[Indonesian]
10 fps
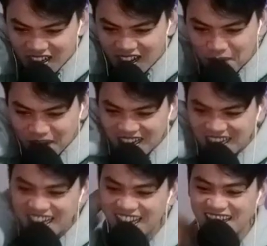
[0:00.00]

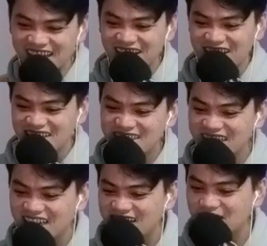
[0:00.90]
Apalagi
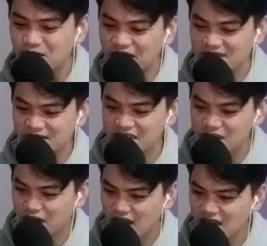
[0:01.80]
gila bukan hanya
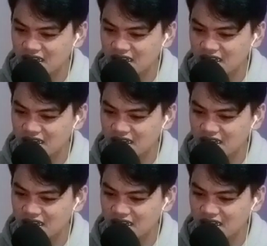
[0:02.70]
orang.